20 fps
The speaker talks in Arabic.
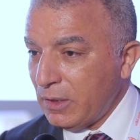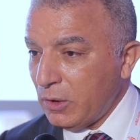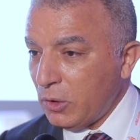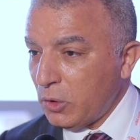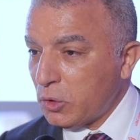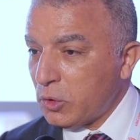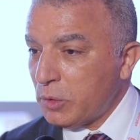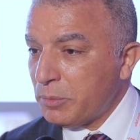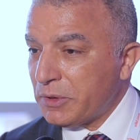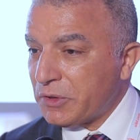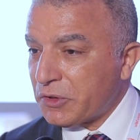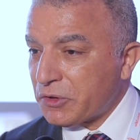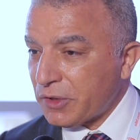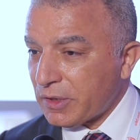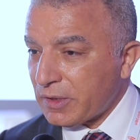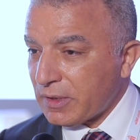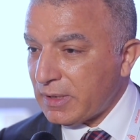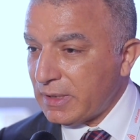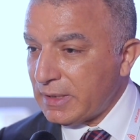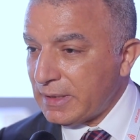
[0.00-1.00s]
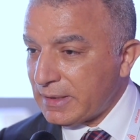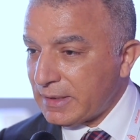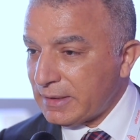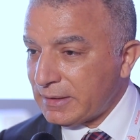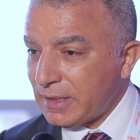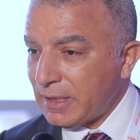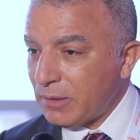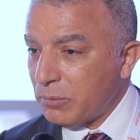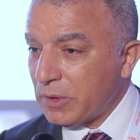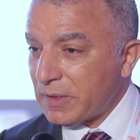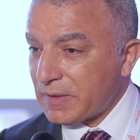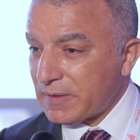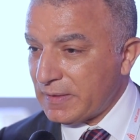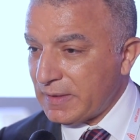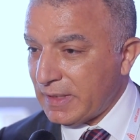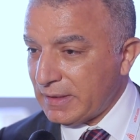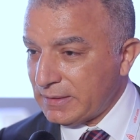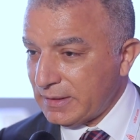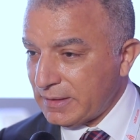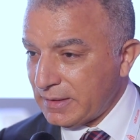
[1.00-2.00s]
حكومة الشارقة للكتاب
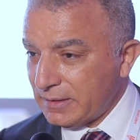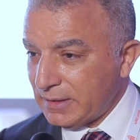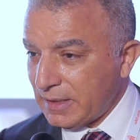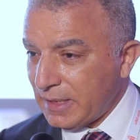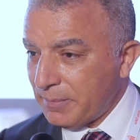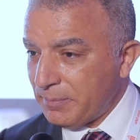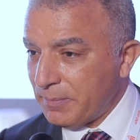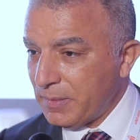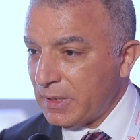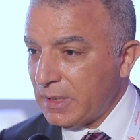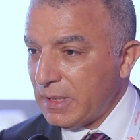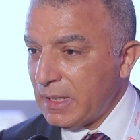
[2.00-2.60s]
ولصناعة الكتاب